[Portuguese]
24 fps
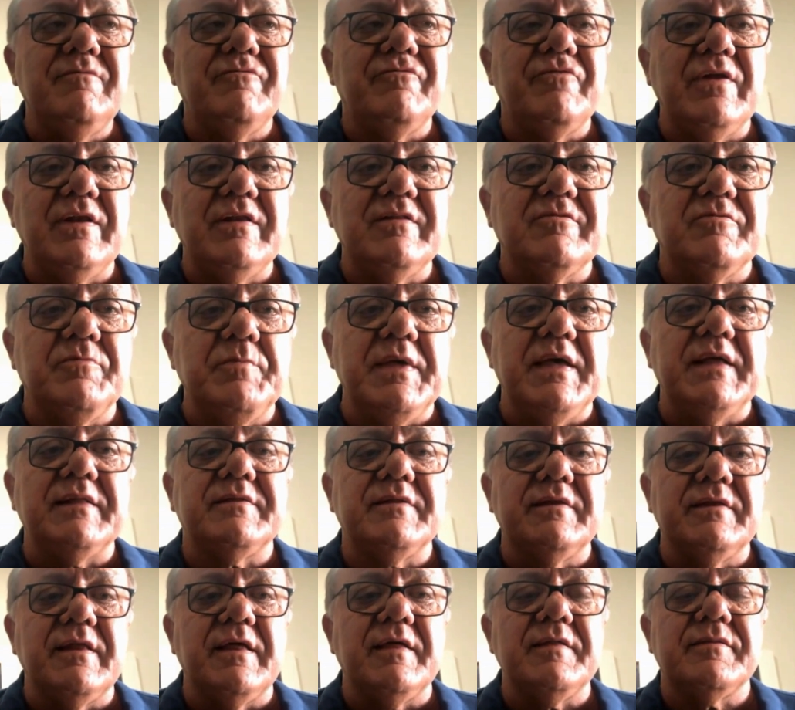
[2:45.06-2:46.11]

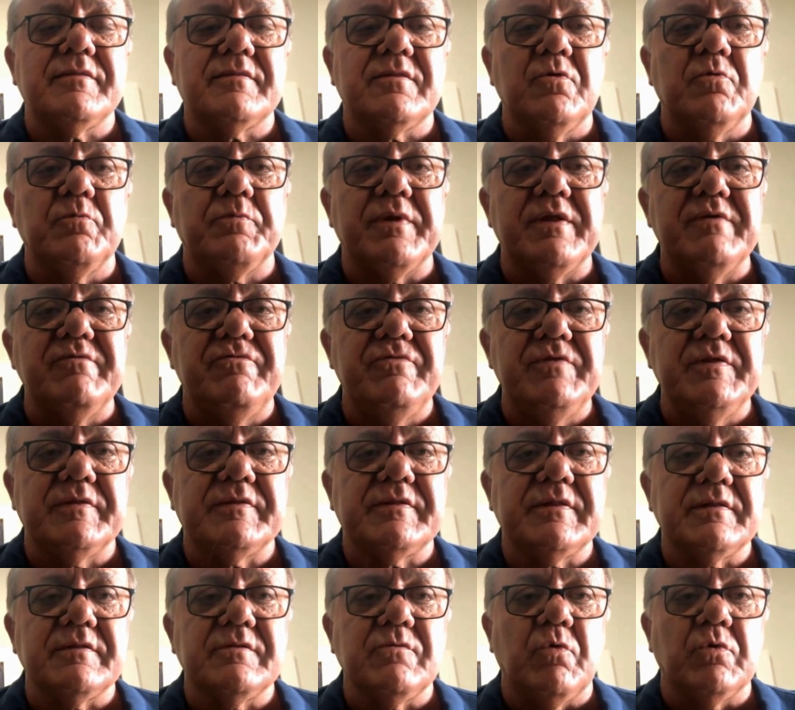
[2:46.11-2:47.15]
infelizmente, né, estão
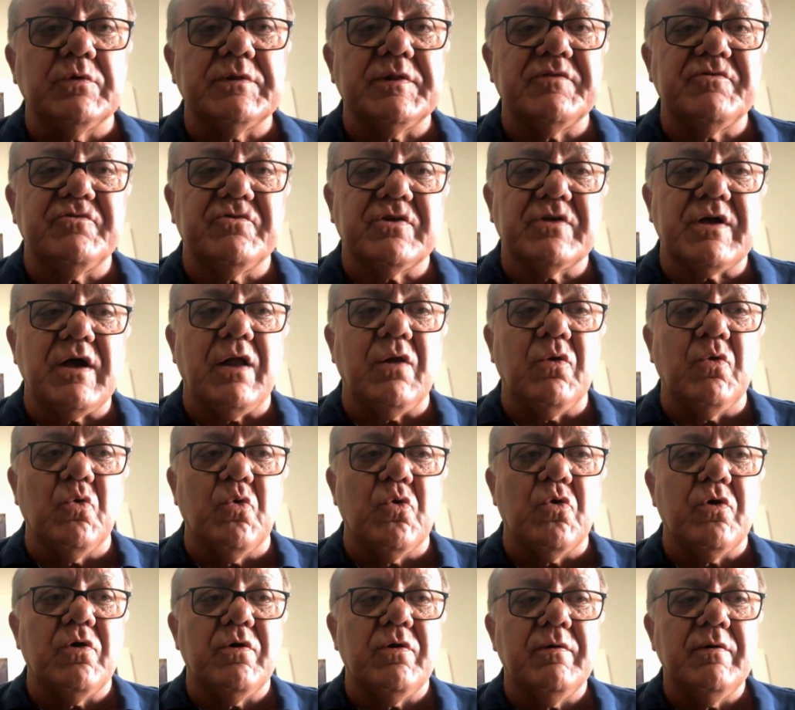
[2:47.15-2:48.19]
previstas ondas de
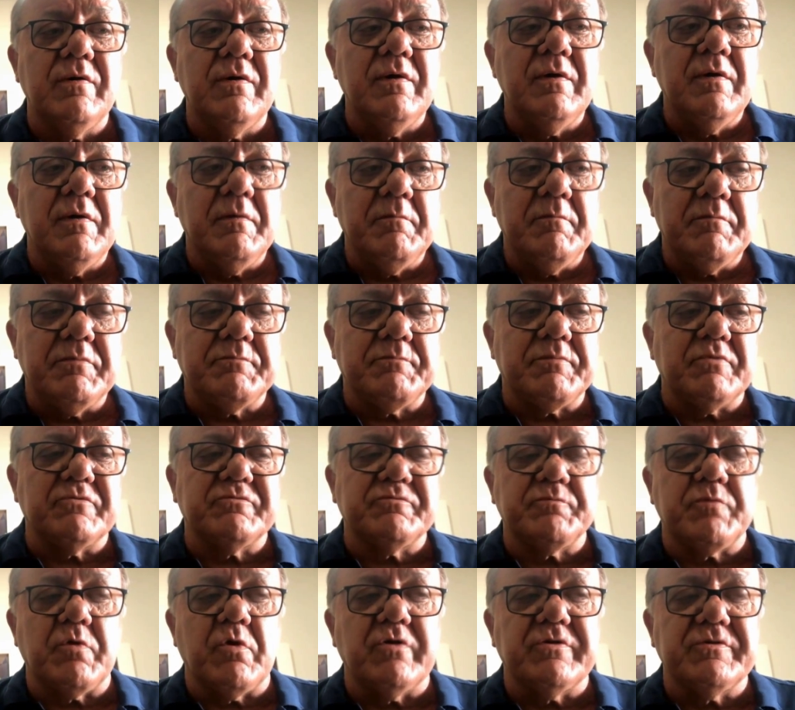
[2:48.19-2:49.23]
calor para
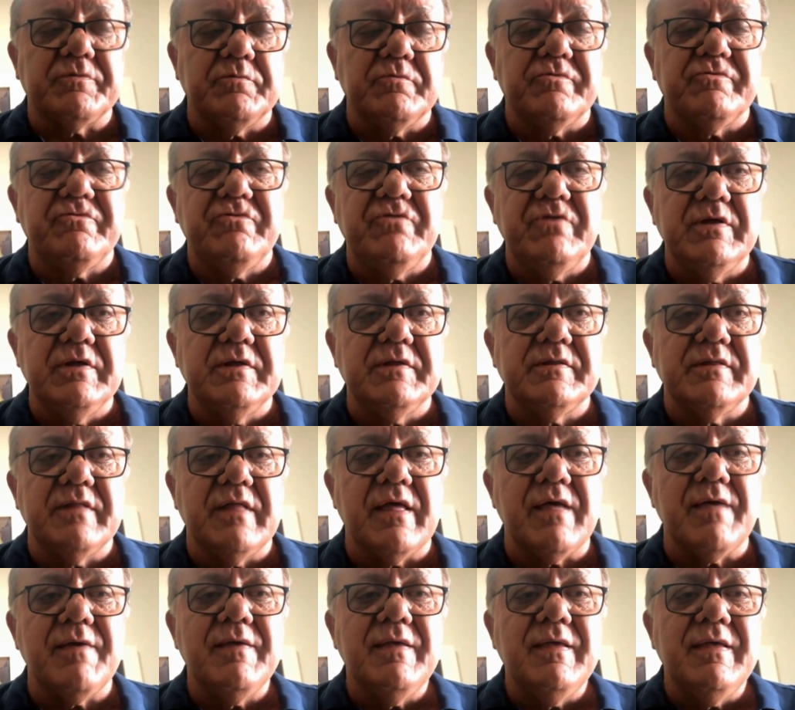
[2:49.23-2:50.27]
os próximos dias,
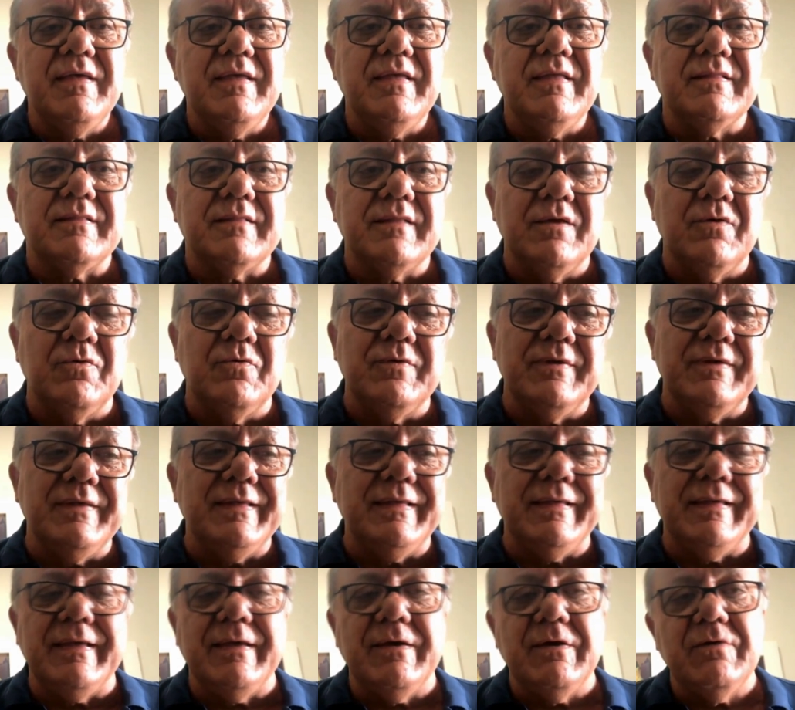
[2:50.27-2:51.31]
né? Então
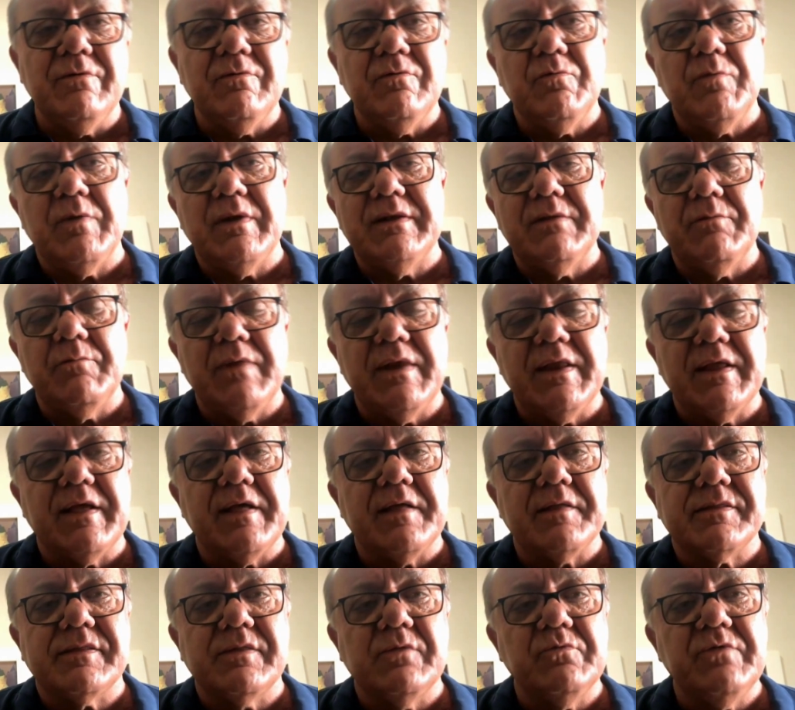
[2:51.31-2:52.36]
é uma, uma
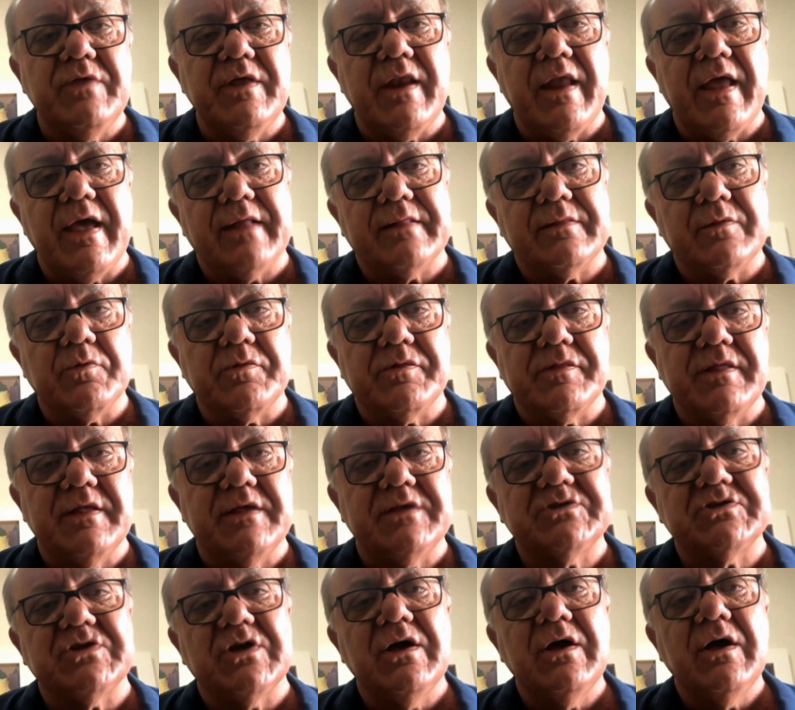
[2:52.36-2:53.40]
ligação direta, ou
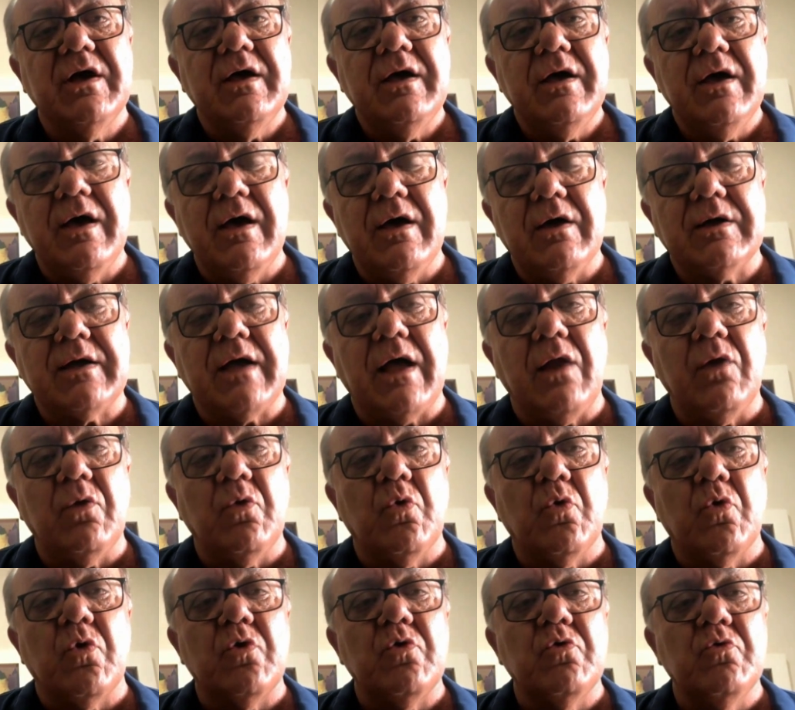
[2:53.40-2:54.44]
seja, é,
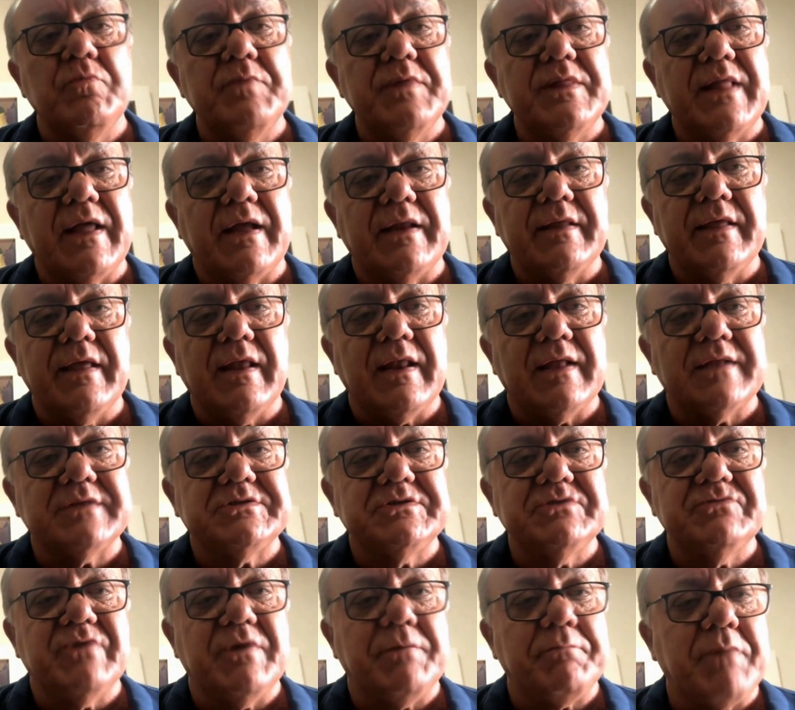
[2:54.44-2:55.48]
calor, umidade
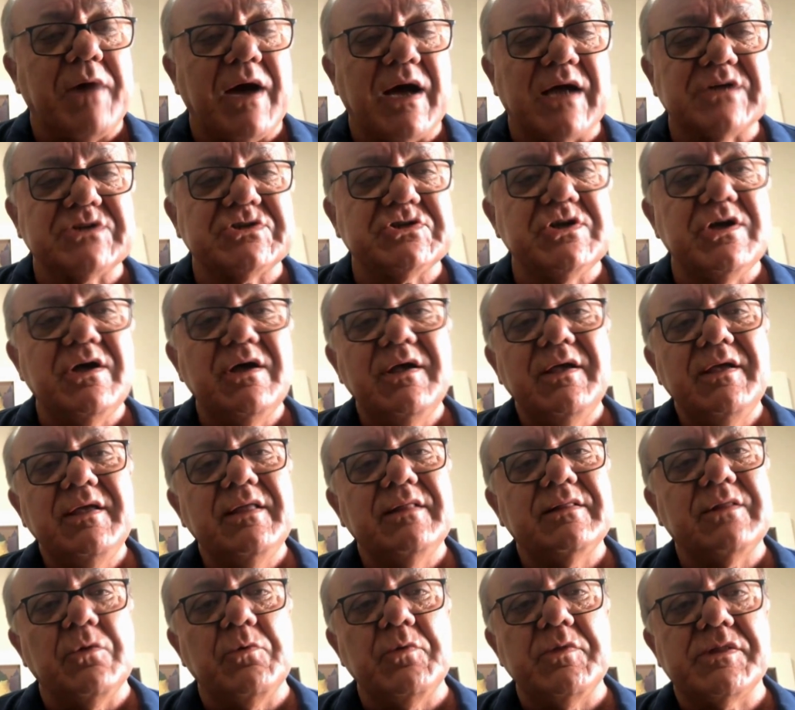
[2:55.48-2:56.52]
relativa baixa
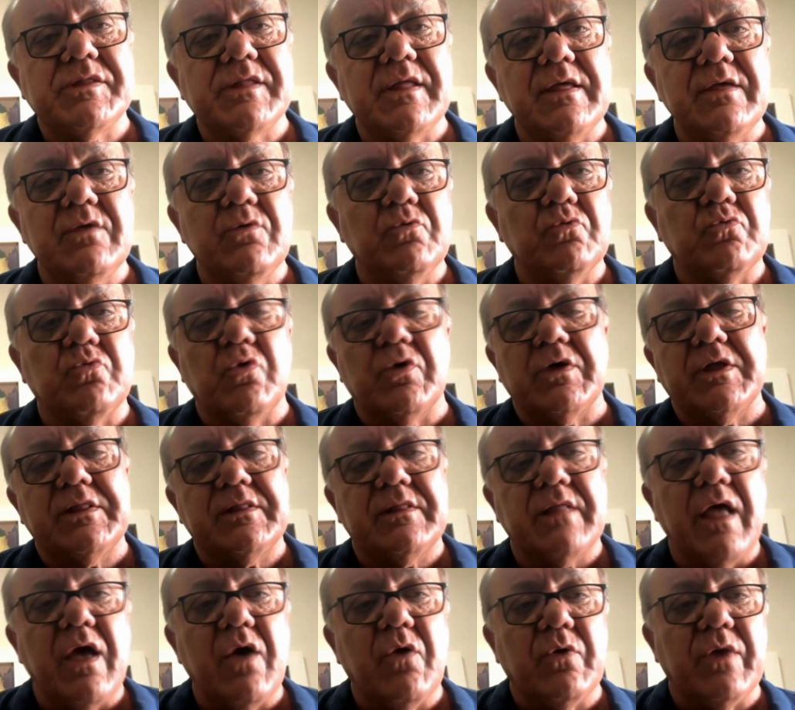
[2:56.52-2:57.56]
então isso aí é um
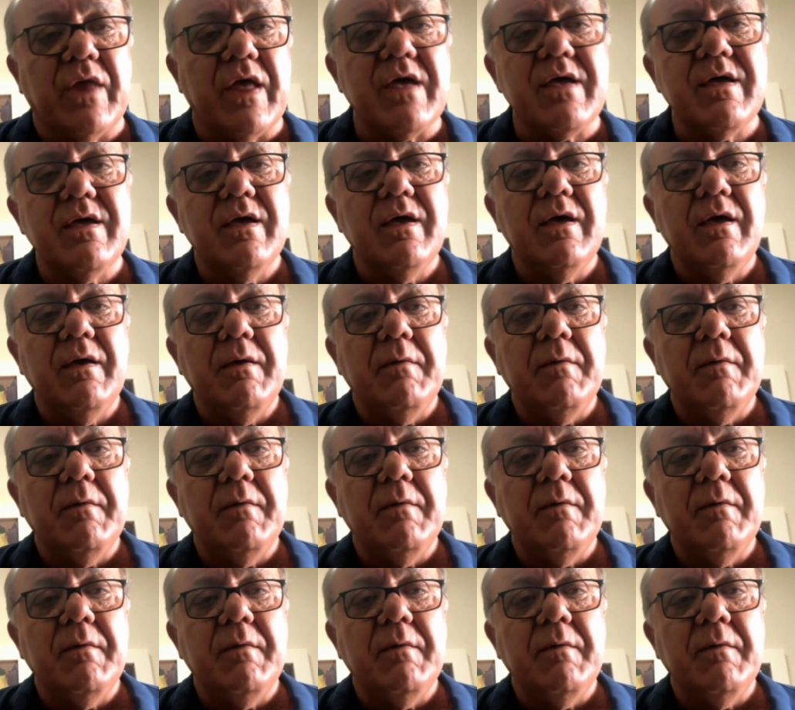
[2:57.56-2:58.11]
coquetel, né?